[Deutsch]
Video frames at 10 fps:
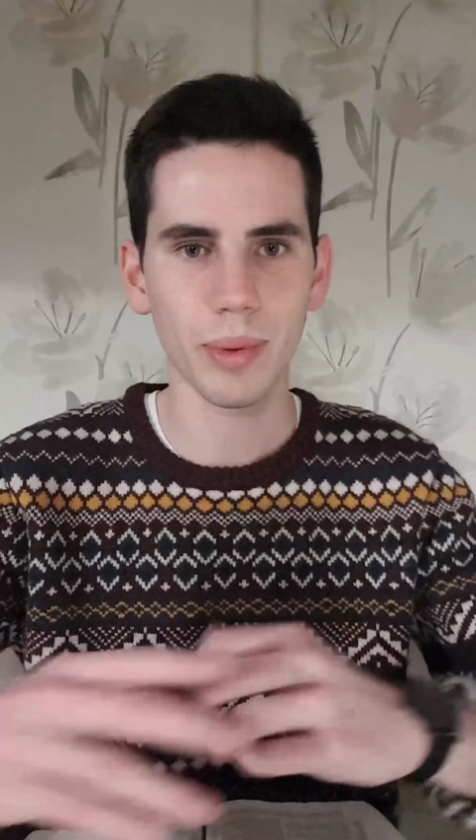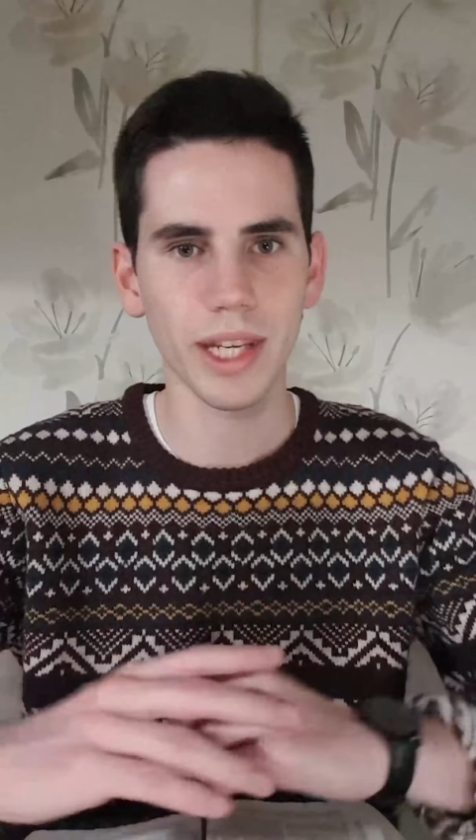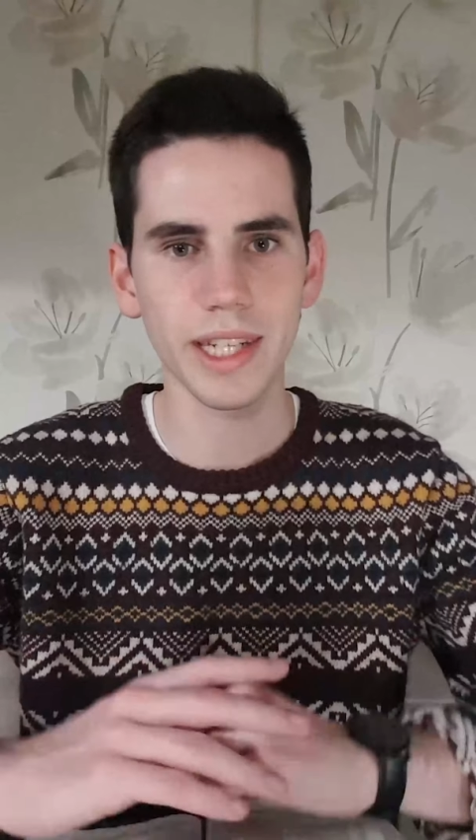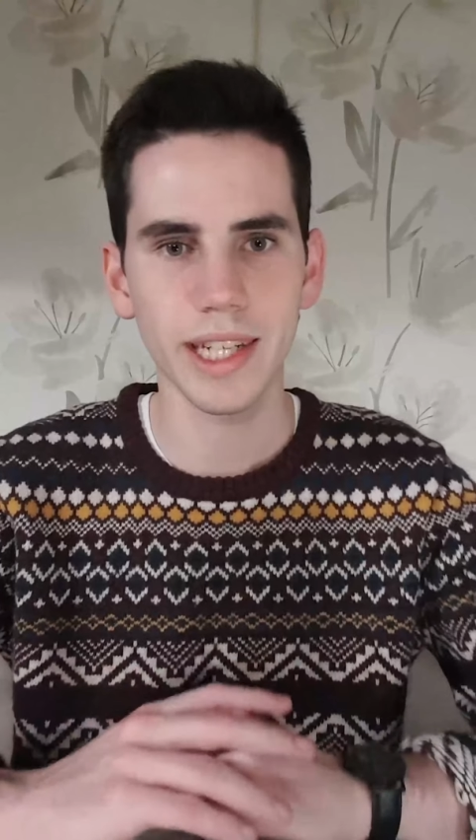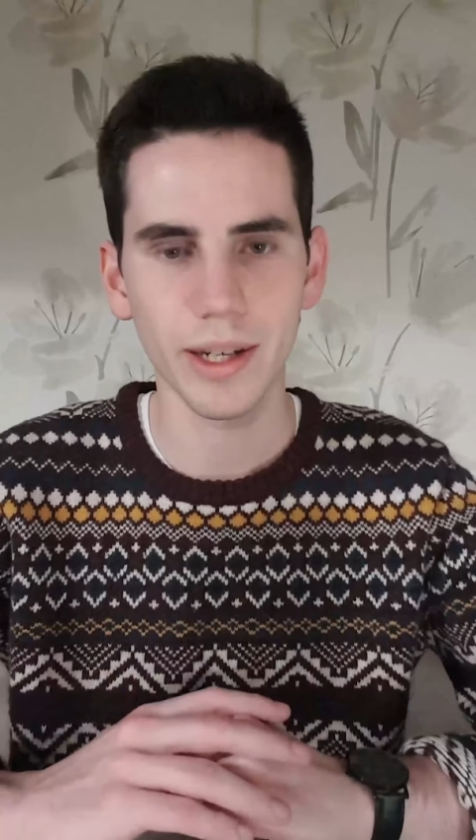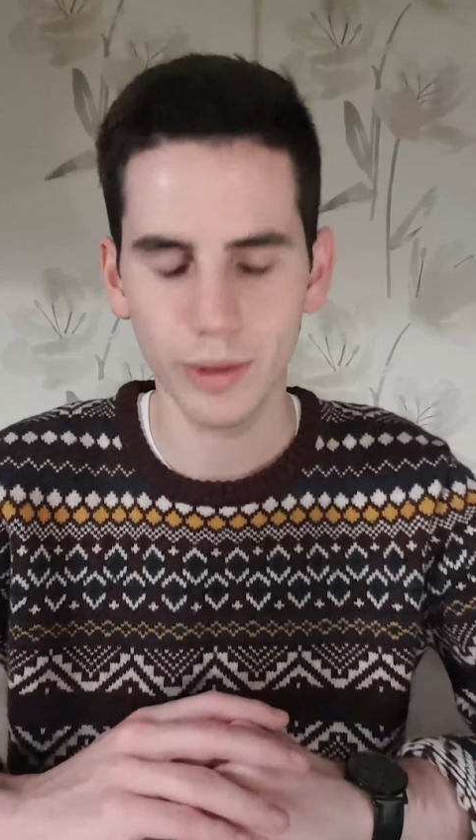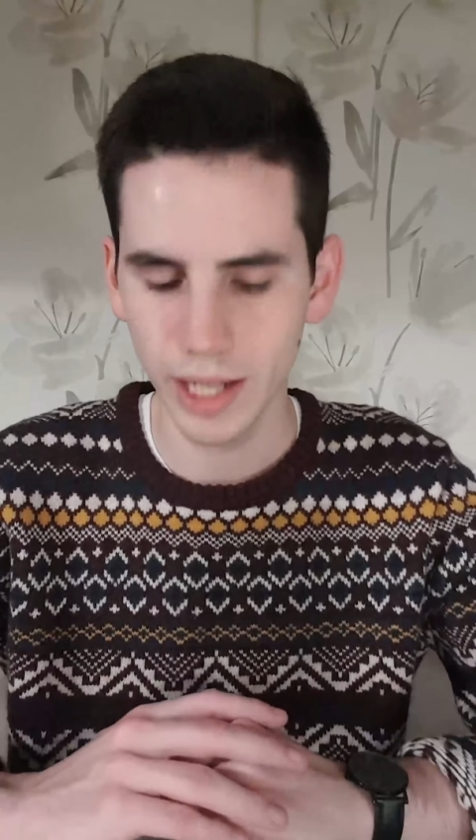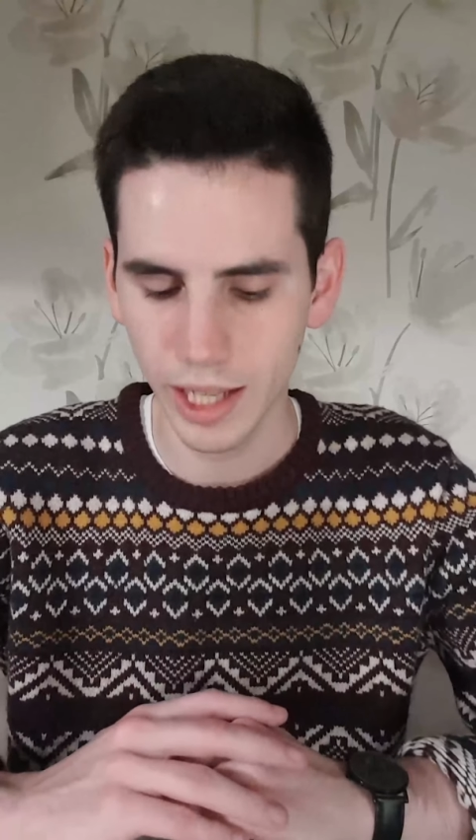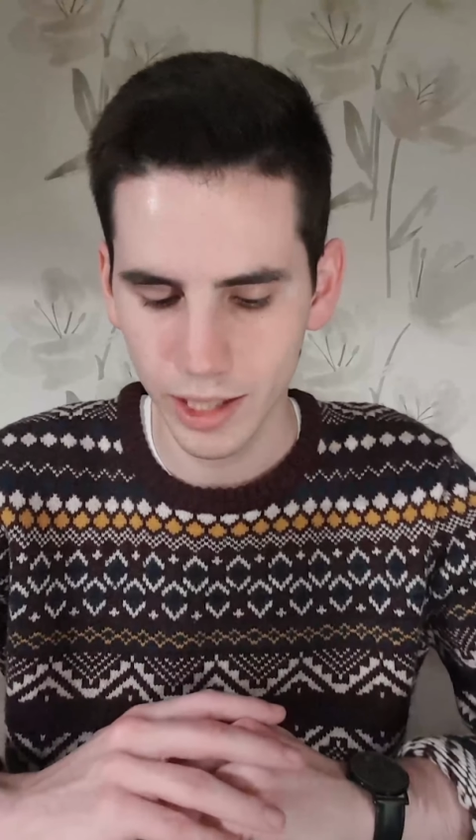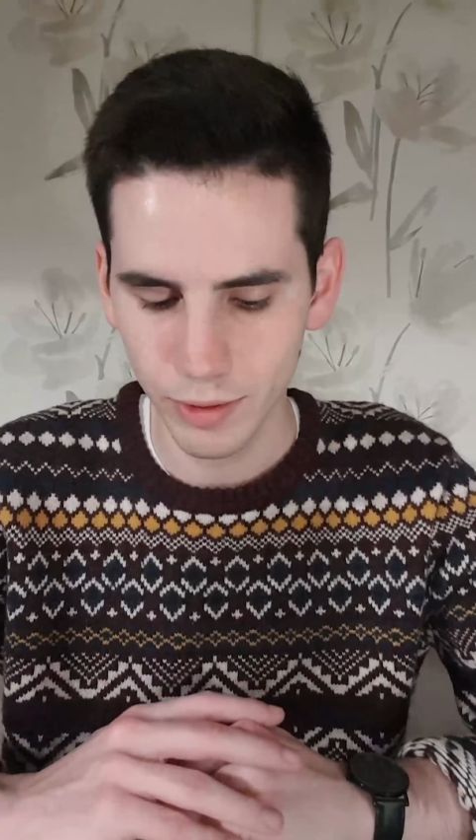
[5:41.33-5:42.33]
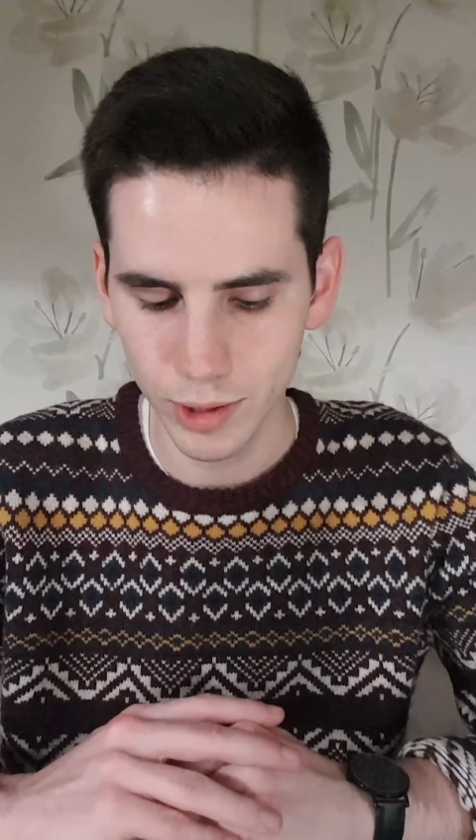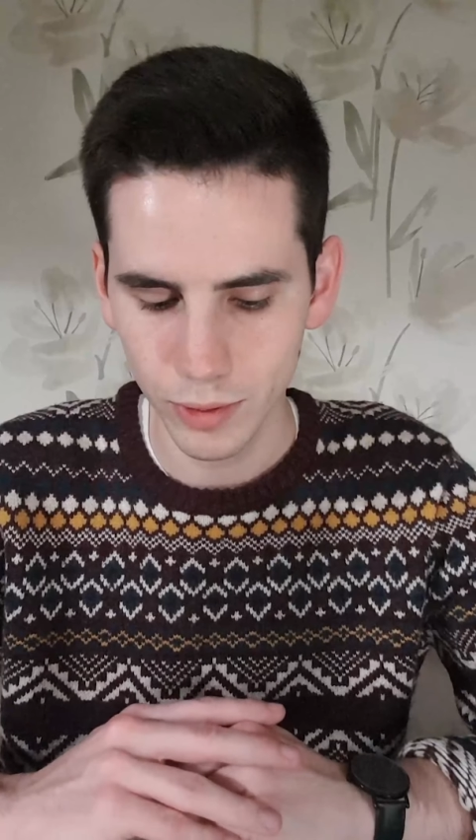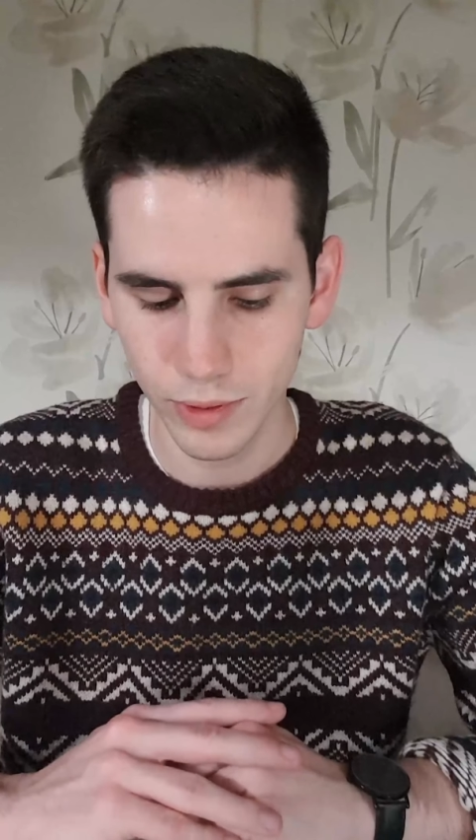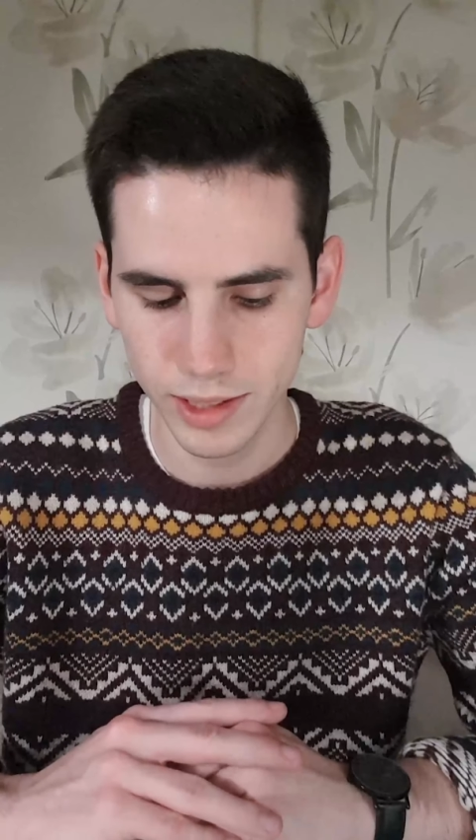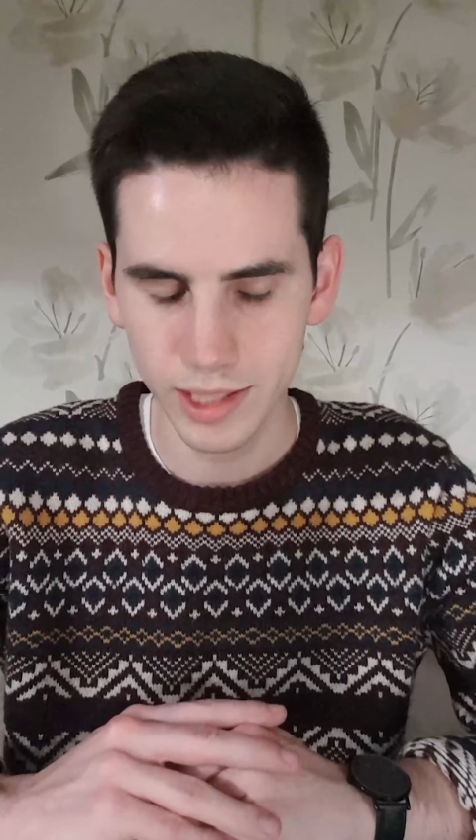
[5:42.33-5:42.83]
Predigern oder irgendwie sowas.